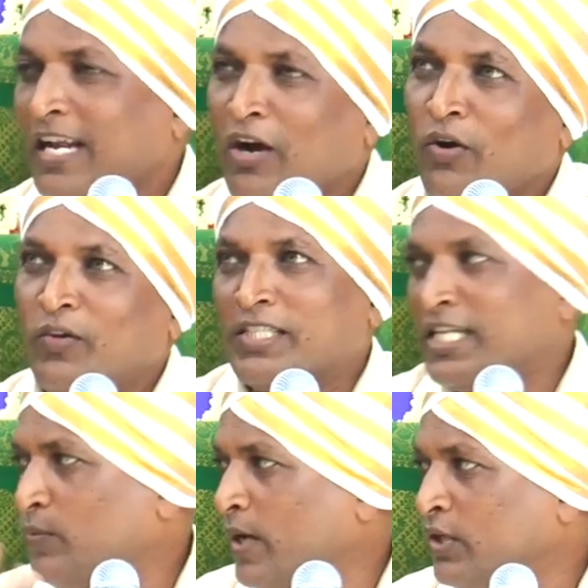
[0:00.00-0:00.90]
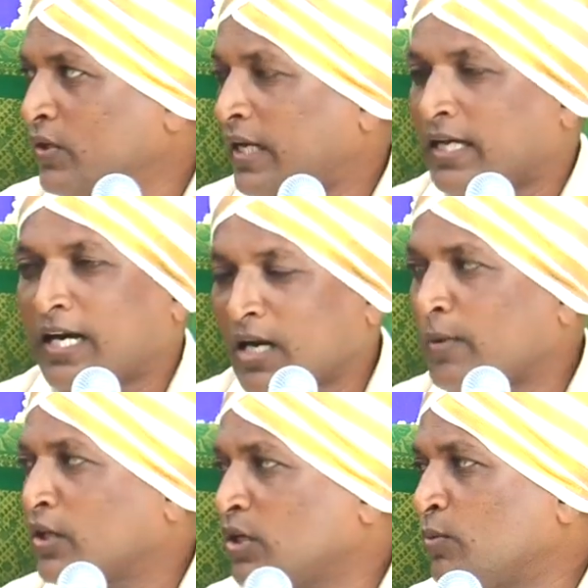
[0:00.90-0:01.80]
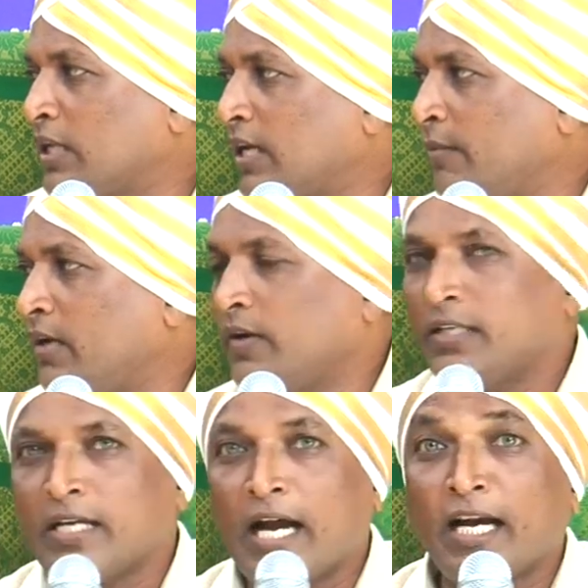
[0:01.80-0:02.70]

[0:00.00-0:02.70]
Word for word: நாங்களும் விசாரித்து பார்த்துட்டோம் ரெக்கார்டை பார்த்துட்டோம் முதல்ல மெய்வழி